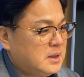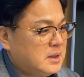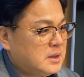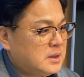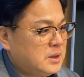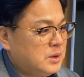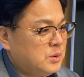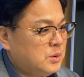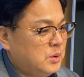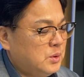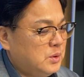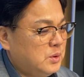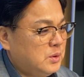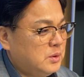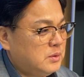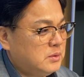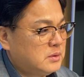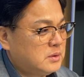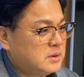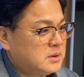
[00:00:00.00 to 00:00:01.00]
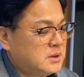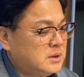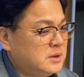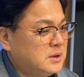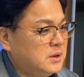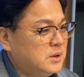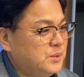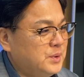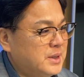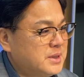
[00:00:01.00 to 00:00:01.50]
그리고
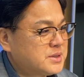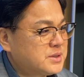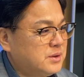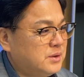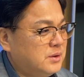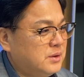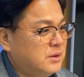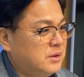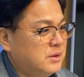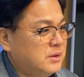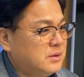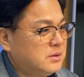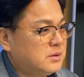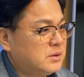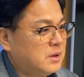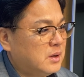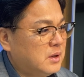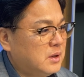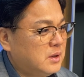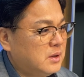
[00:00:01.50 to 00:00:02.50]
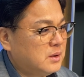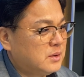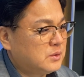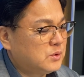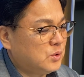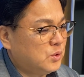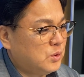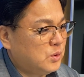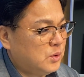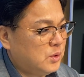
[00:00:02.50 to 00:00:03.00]
그들을 위해서
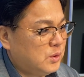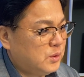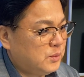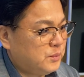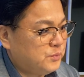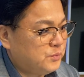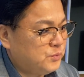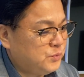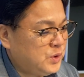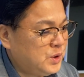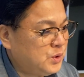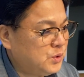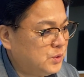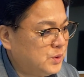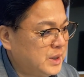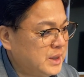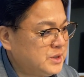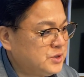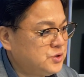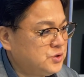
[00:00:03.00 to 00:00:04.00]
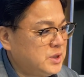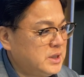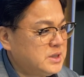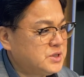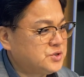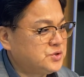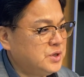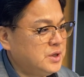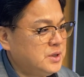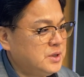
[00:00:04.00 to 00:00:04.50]
또 위로해 드릴
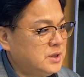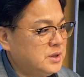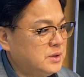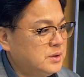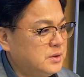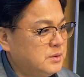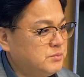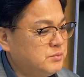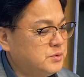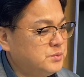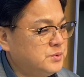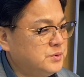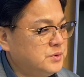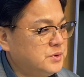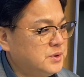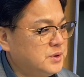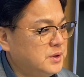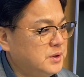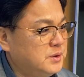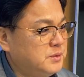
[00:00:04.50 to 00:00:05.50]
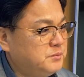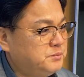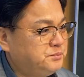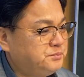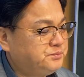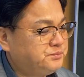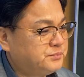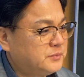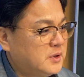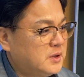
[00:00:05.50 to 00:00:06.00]
수 있는 부분들을
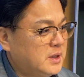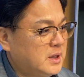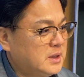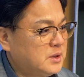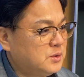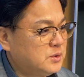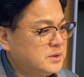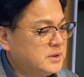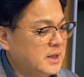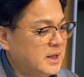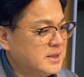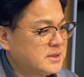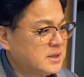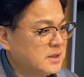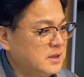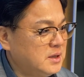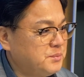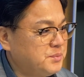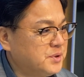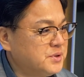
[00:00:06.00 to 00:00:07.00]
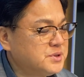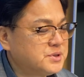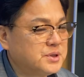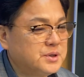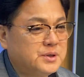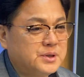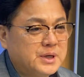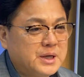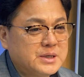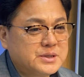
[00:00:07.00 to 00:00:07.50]
또 이제 예산을
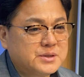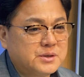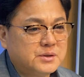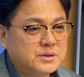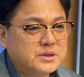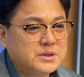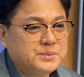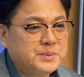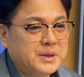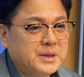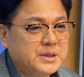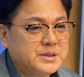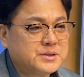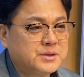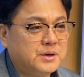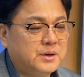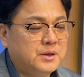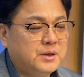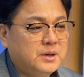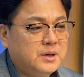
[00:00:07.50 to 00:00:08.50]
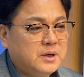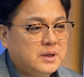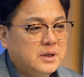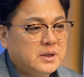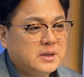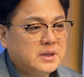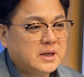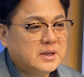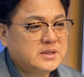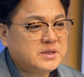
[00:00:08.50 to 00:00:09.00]
편성을 해서 지방에서
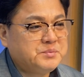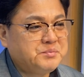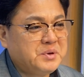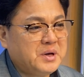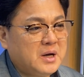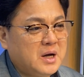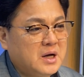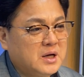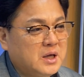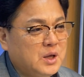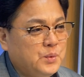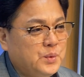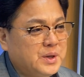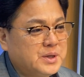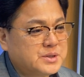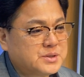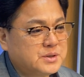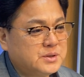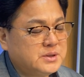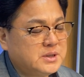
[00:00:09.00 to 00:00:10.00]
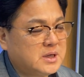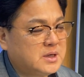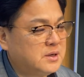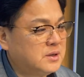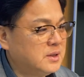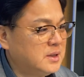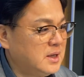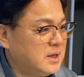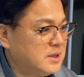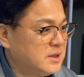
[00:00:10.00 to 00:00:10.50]
집행하기 위해서 이제
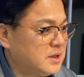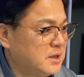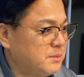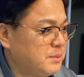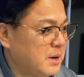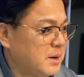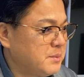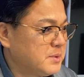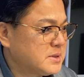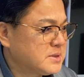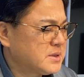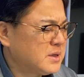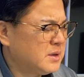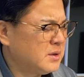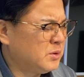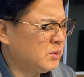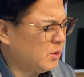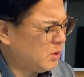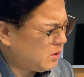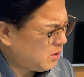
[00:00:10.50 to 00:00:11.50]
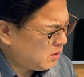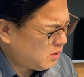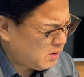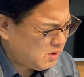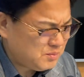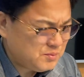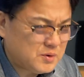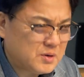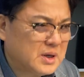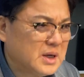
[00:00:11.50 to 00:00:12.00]
그런 일들을 밟았어요.
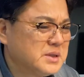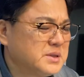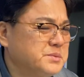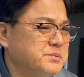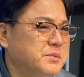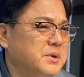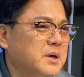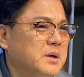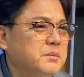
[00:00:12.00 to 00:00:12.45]
너무 가슴,